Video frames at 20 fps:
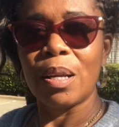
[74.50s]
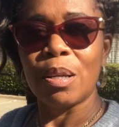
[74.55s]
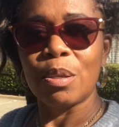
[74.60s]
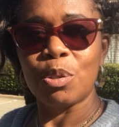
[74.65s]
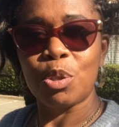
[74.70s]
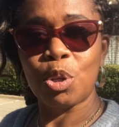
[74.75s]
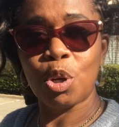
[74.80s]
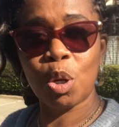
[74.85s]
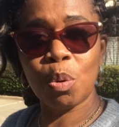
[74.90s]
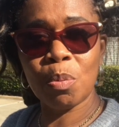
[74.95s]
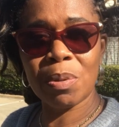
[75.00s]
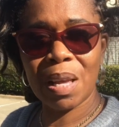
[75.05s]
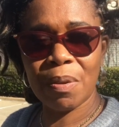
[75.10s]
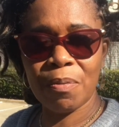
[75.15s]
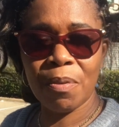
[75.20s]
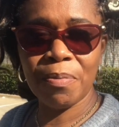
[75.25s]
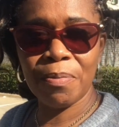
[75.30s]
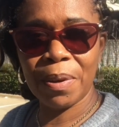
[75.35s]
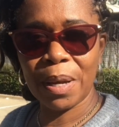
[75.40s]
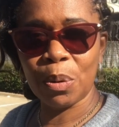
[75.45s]
Ce que nous
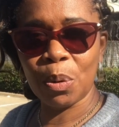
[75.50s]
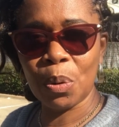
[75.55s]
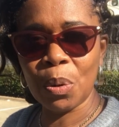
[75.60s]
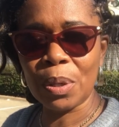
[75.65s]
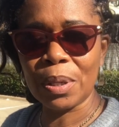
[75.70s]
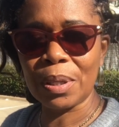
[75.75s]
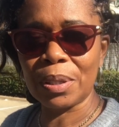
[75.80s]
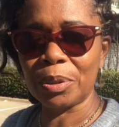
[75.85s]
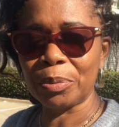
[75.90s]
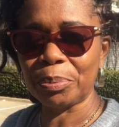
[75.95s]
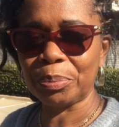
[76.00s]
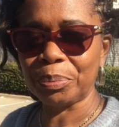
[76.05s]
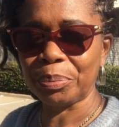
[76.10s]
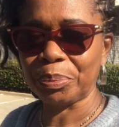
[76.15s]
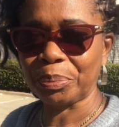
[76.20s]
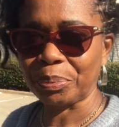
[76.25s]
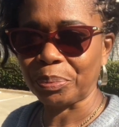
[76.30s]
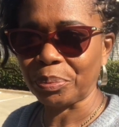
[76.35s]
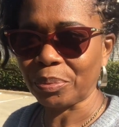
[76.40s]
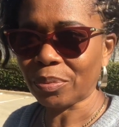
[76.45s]
avons fait donc,
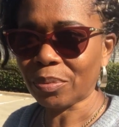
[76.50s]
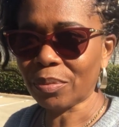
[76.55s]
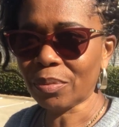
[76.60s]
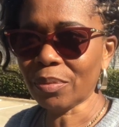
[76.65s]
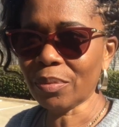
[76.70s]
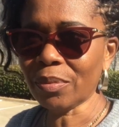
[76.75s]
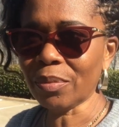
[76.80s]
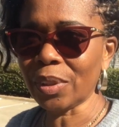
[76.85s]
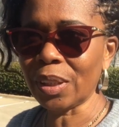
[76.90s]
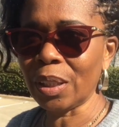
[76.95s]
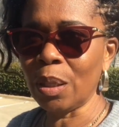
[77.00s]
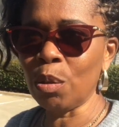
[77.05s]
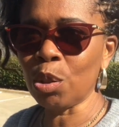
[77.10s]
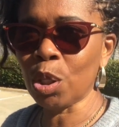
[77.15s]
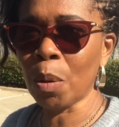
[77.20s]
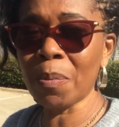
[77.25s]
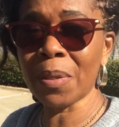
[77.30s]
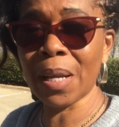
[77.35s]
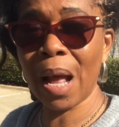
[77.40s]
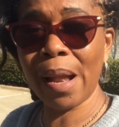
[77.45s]
nous
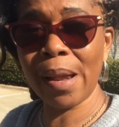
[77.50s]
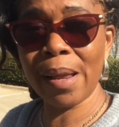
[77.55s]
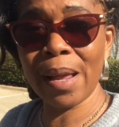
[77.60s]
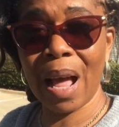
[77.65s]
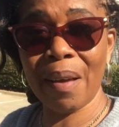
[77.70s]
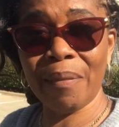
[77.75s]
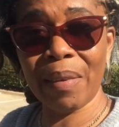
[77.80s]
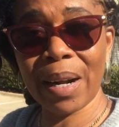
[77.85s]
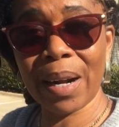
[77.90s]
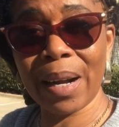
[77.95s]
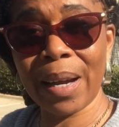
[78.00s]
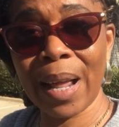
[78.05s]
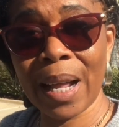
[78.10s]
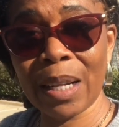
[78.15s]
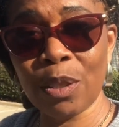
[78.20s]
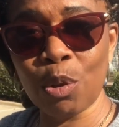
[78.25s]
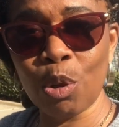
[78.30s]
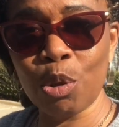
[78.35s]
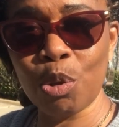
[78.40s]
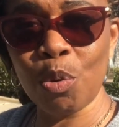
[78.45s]
sommes allés avec
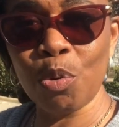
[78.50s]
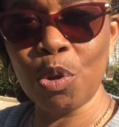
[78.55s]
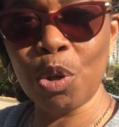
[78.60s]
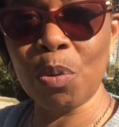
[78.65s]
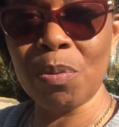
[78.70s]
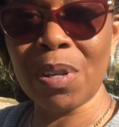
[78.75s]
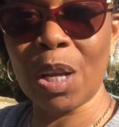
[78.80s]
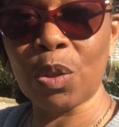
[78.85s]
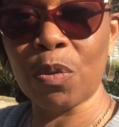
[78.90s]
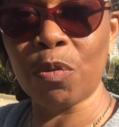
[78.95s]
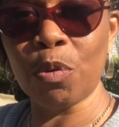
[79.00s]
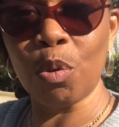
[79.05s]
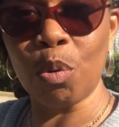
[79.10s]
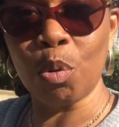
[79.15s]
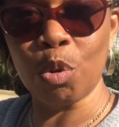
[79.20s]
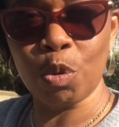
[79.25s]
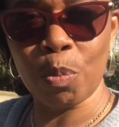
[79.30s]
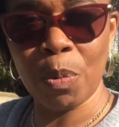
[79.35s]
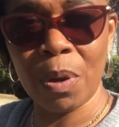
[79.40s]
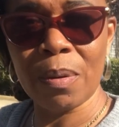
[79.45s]
l'aide de celui qui nous a trouvé le
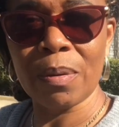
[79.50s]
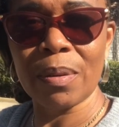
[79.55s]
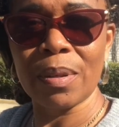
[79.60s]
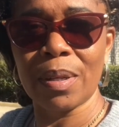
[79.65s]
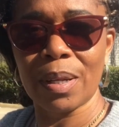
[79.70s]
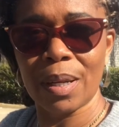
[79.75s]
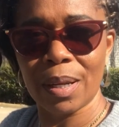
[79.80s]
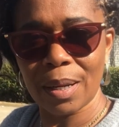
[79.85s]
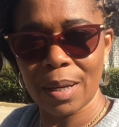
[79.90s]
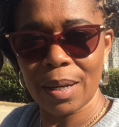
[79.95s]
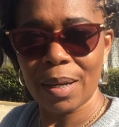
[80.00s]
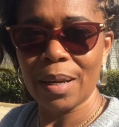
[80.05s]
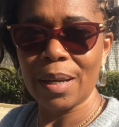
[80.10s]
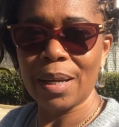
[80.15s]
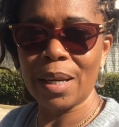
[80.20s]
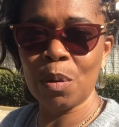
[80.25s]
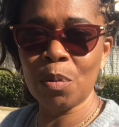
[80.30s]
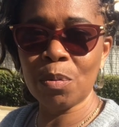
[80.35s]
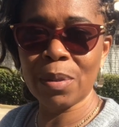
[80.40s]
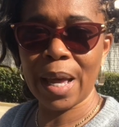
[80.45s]
logement.
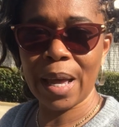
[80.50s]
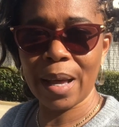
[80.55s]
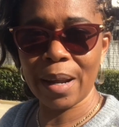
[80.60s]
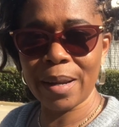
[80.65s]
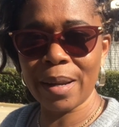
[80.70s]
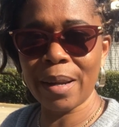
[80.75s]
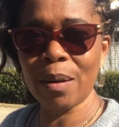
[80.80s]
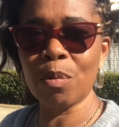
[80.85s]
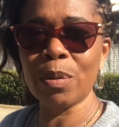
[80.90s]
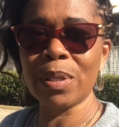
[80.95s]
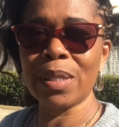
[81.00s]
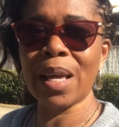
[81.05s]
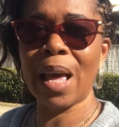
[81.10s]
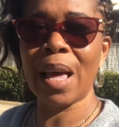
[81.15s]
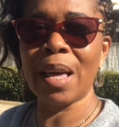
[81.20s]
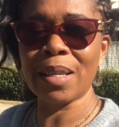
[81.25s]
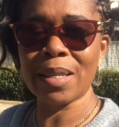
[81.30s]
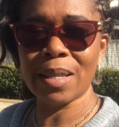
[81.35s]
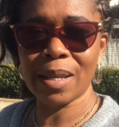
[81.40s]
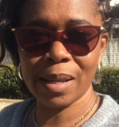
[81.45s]
Il nous a aidés aussi à
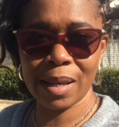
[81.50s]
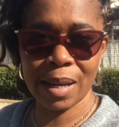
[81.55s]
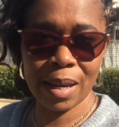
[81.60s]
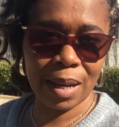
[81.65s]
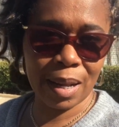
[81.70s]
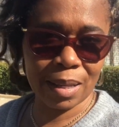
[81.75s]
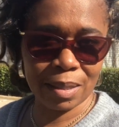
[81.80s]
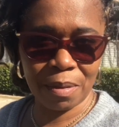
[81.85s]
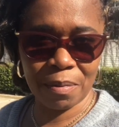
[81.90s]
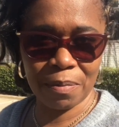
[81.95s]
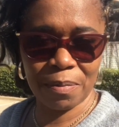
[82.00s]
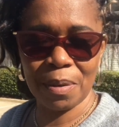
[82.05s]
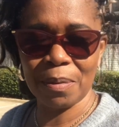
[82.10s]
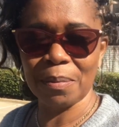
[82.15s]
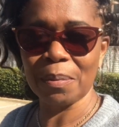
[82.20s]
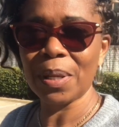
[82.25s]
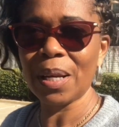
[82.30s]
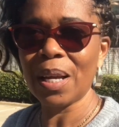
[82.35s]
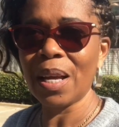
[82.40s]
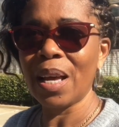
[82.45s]
inscrire les enfants.
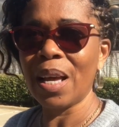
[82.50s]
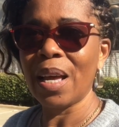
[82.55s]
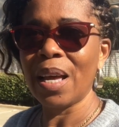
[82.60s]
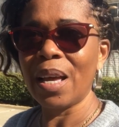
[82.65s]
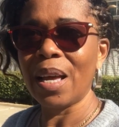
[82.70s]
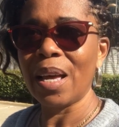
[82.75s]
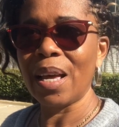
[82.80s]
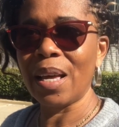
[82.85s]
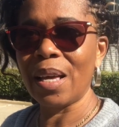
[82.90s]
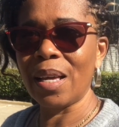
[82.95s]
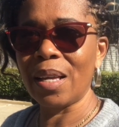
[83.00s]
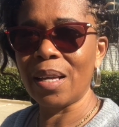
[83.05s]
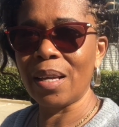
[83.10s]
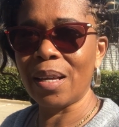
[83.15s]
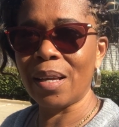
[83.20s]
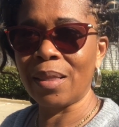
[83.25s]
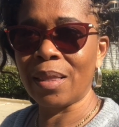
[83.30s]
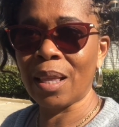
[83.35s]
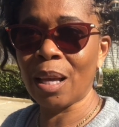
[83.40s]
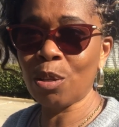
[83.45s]

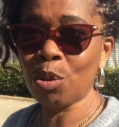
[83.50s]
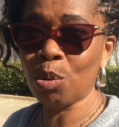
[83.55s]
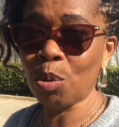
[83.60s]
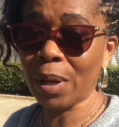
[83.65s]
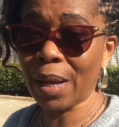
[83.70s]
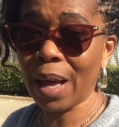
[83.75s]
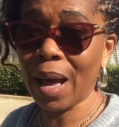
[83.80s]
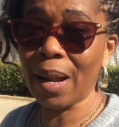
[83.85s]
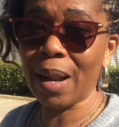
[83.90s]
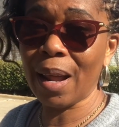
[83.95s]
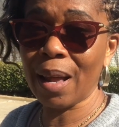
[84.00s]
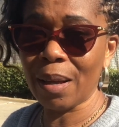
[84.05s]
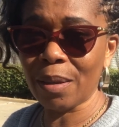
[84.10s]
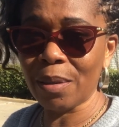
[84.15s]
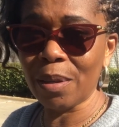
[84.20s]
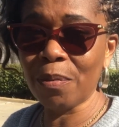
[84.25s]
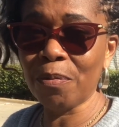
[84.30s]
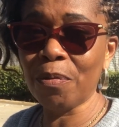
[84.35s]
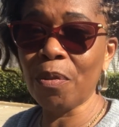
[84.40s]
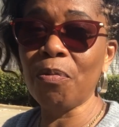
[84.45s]
Et dans ce cas-là,
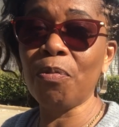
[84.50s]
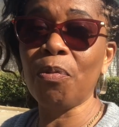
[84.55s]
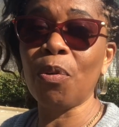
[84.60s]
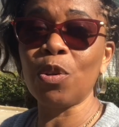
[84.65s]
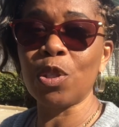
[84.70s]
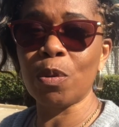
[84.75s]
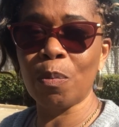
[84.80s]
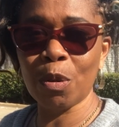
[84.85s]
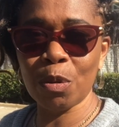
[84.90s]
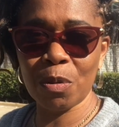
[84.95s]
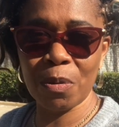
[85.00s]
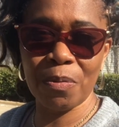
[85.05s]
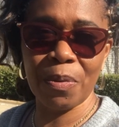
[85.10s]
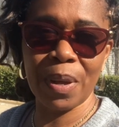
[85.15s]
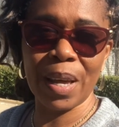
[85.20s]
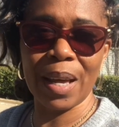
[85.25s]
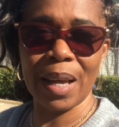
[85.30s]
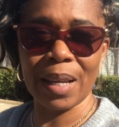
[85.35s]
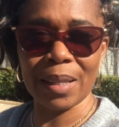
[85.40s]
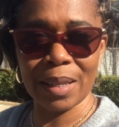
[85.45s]
il faut forcément se
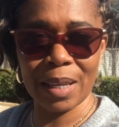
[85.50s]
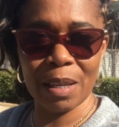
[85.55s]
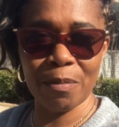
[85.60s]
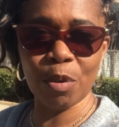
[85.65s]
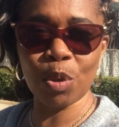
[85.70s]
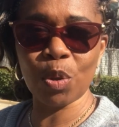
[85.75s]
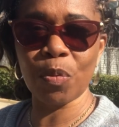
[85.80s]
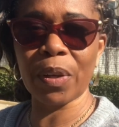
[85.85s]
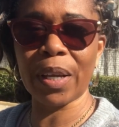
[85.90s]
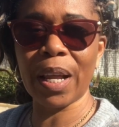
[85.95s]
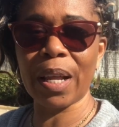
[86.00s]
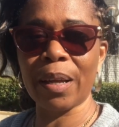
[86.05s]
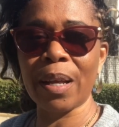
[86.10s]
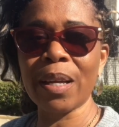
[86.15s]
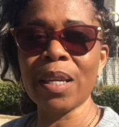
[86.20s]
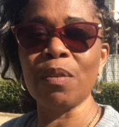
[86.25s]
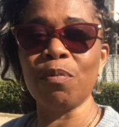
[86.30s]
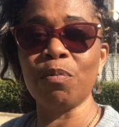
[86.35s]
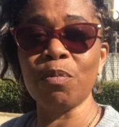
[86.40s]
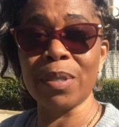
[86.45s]
faire aider, il faut trouver
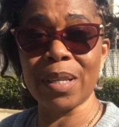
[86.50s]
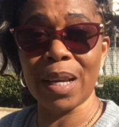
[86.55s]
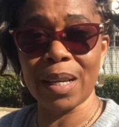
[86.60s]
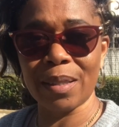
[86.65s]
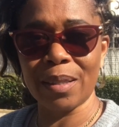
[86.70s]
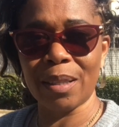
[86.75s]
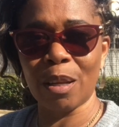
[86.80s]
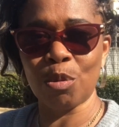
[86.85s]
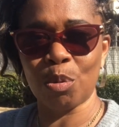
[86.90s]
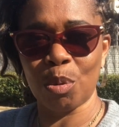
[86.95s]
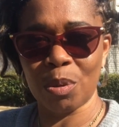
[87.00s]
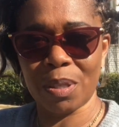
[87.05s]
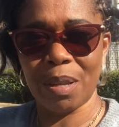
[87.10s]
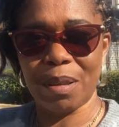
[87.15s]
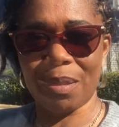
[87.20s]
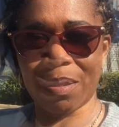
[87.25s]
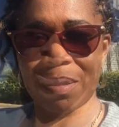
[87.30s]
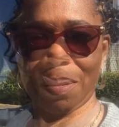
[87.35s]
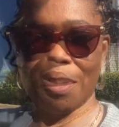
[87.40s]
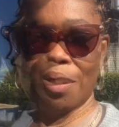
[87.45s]
quelqu'un qui vous aide dans ce
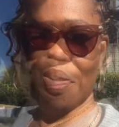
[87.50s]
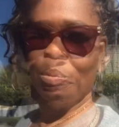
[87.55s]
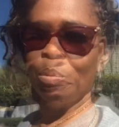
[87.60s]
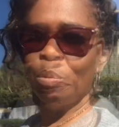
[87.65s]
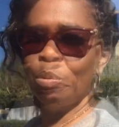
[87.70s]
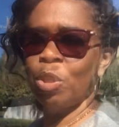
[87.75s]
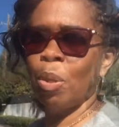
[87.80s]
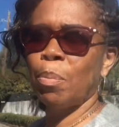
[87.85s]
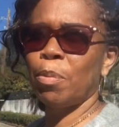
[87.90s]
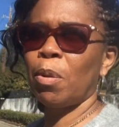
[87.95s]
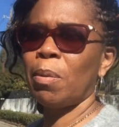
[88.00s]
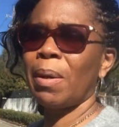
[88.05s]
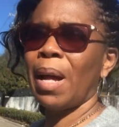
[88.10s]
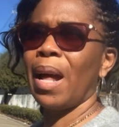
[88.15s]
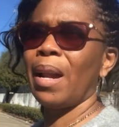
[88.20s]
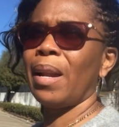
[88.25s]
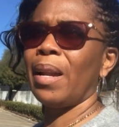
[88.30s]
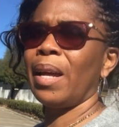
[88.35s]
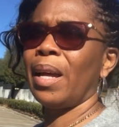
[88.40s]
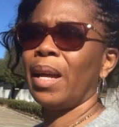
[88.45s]
sens. Nous sommes donc
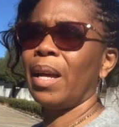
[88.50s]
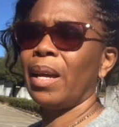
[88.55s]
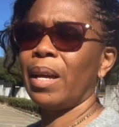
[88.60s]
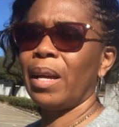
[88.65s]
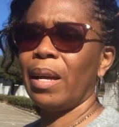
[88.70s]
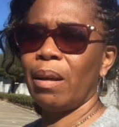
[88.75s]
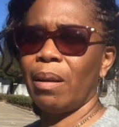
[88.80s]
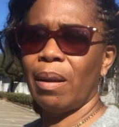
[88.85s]
allés